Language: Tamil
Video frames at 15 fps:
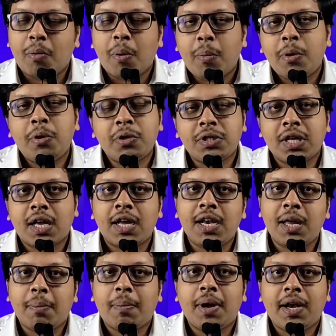
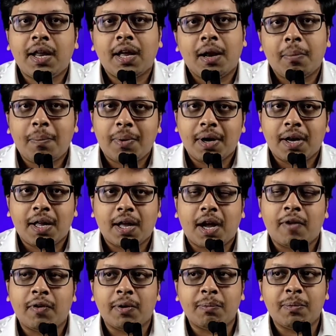மொமோனோஸ்கேக்கு நீ போயிட்டு ஹெல்ப் பண்ணு
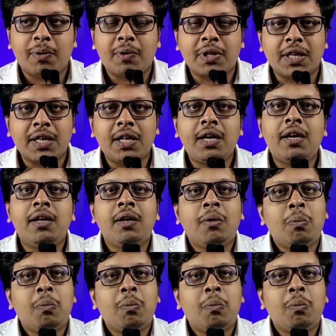அவன் இப்போ வந்து தான்